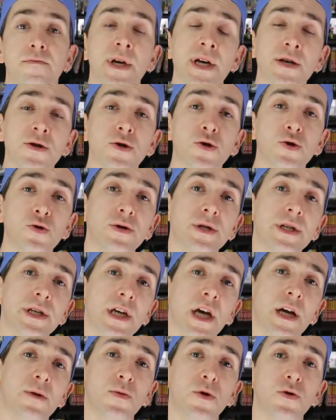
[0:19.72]
mais je suis
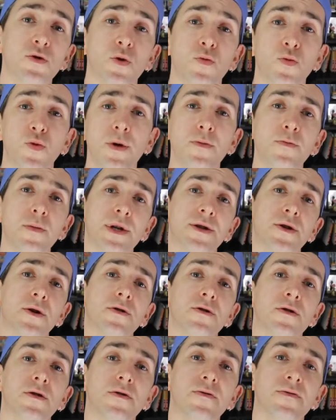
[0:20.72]
également depuis ma
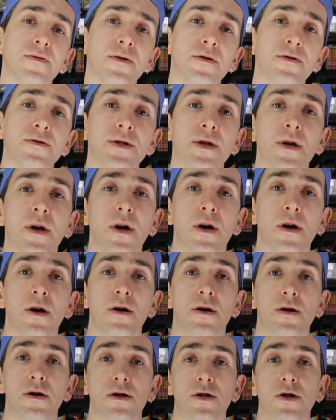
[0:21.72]
tendre enfance
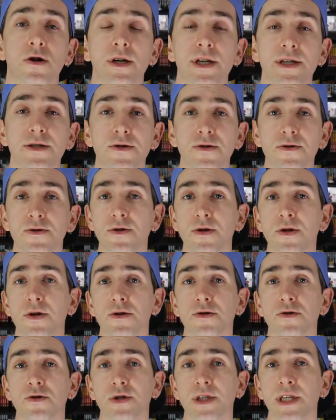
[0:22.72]

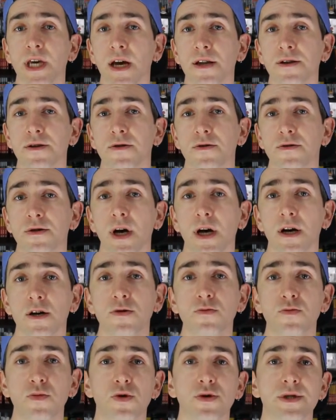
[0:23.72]
collectionneur de cartes
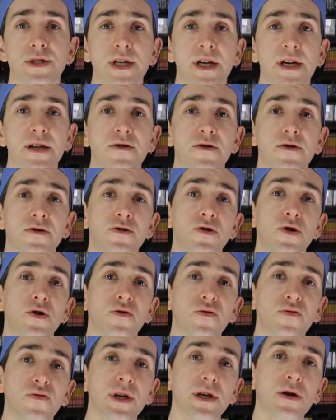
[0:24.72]
Dragon Ball Z,
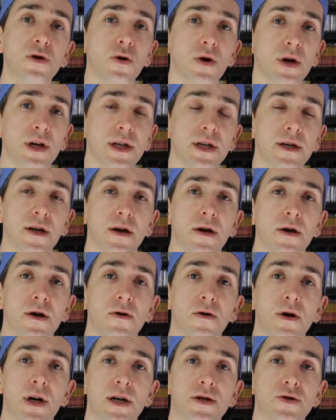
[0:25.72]
de figurines,
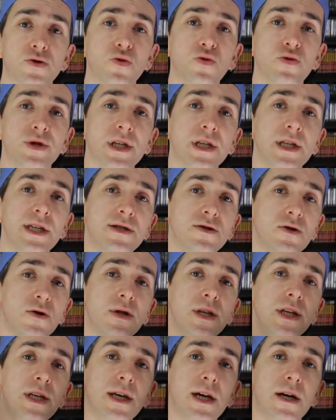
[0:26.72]
voilà tout ce qui se
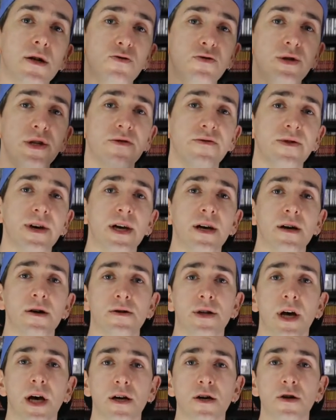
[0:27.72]
lie à
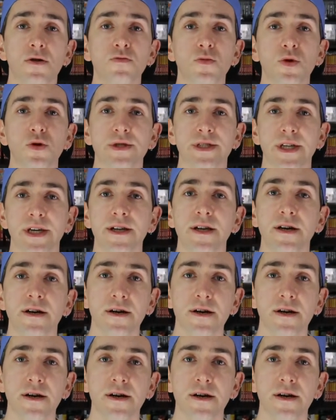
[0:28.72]
l'univers Dragon Ball Z.